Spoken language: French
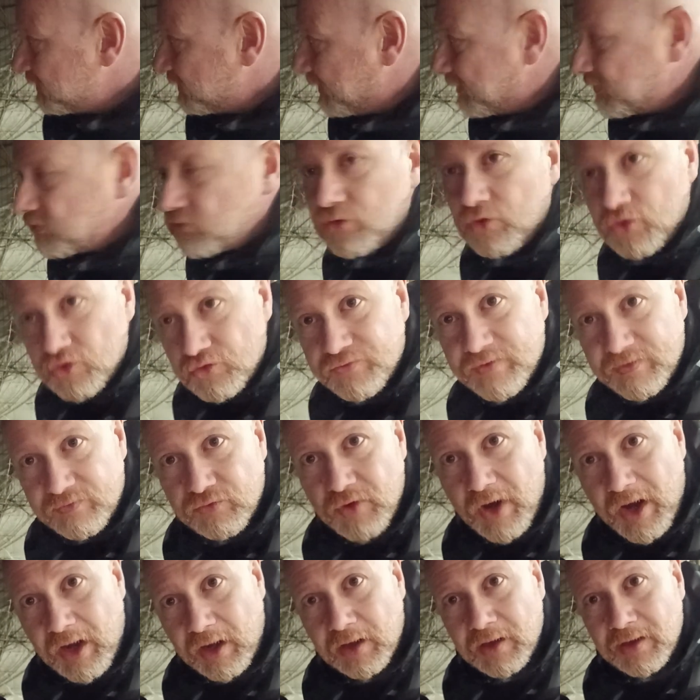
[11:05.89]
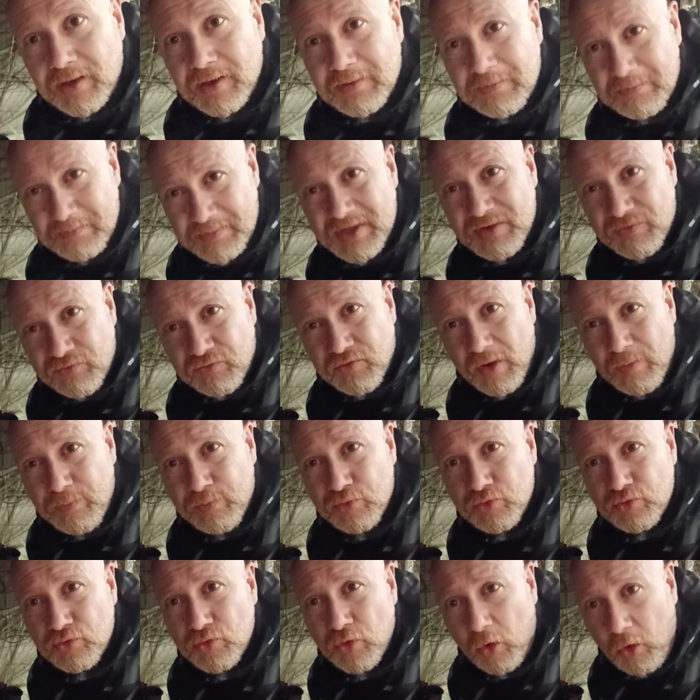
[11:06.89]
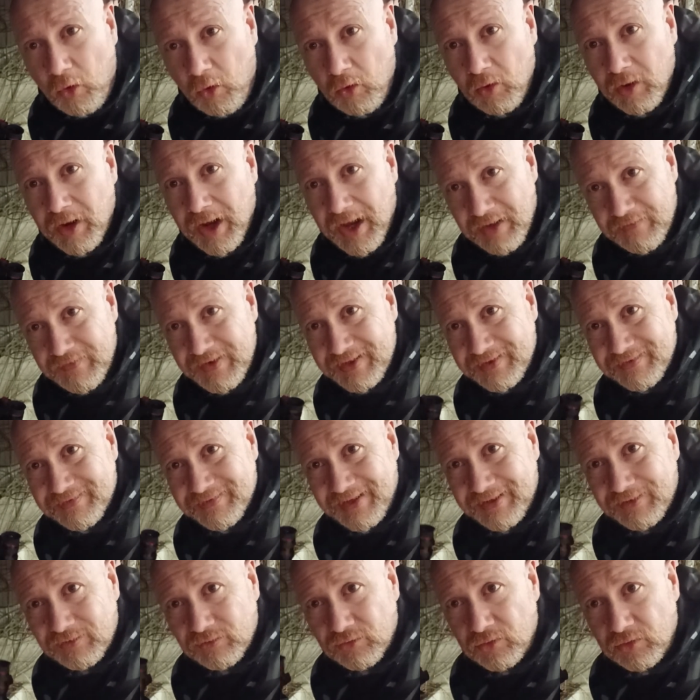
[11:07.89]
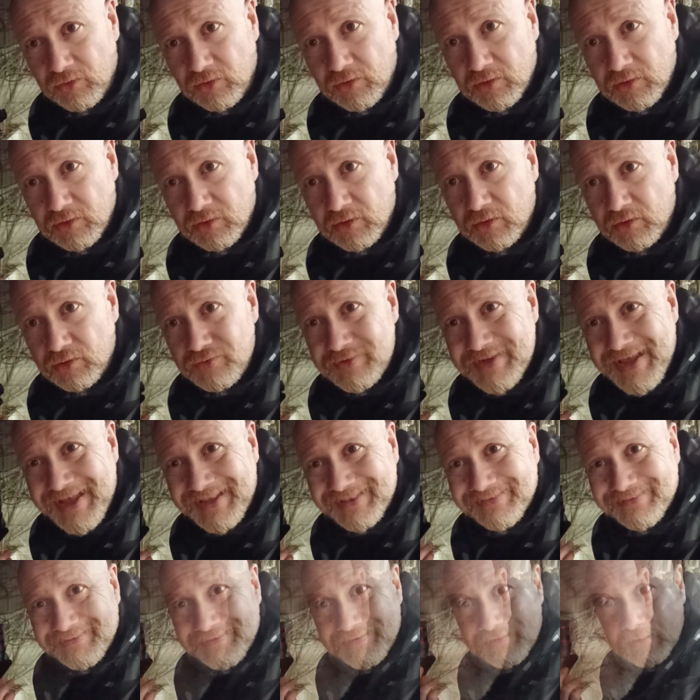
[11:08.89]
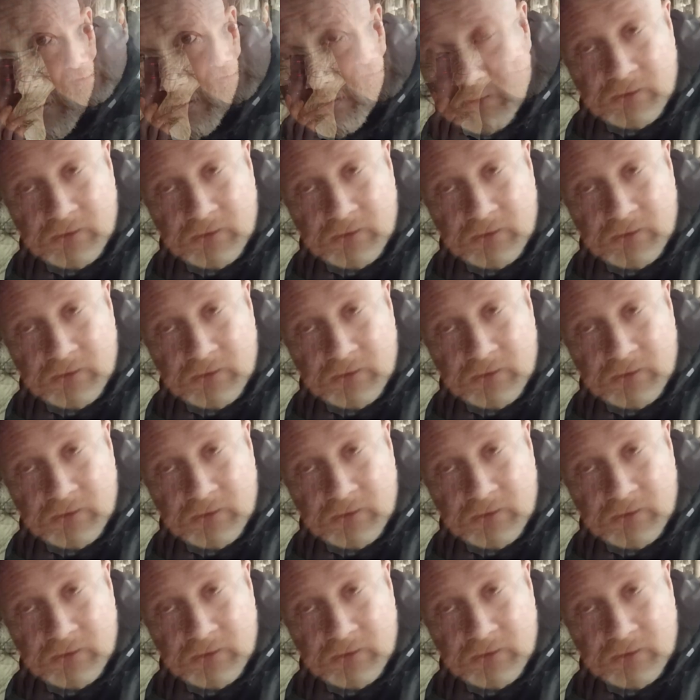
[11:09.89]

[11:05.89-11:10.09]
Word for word: est-ce que je vais voir mille fois plus gros avec cette euh, lunette